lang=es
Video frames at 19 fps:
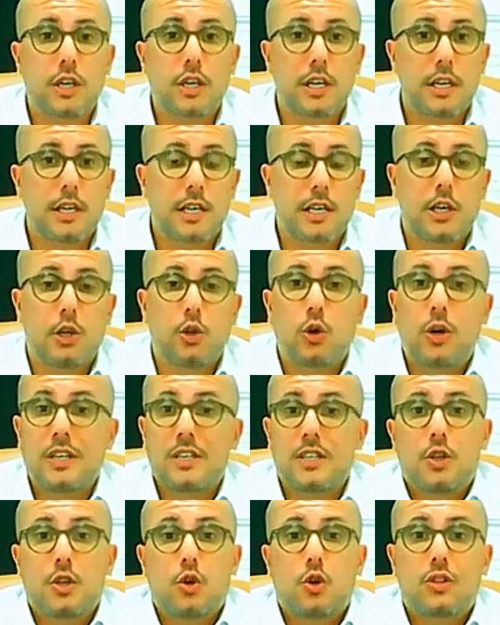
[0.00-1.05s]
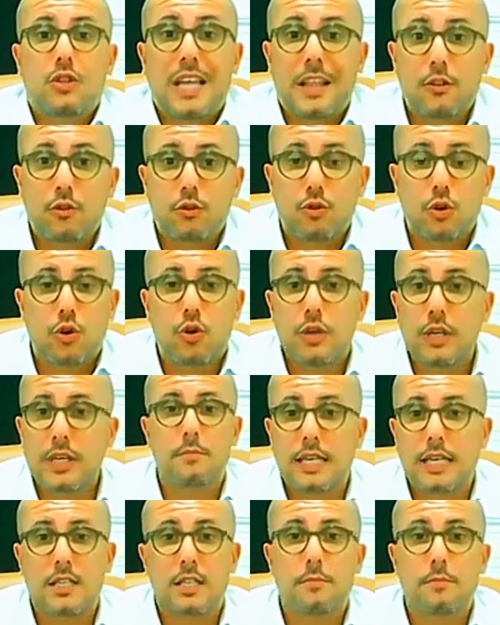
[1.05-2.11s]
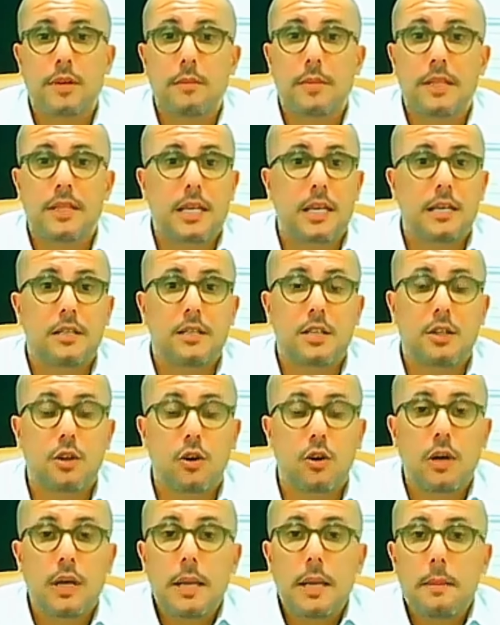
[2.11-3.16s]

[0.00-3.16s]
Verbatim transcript: que no han sido tanto y que simplemente han sido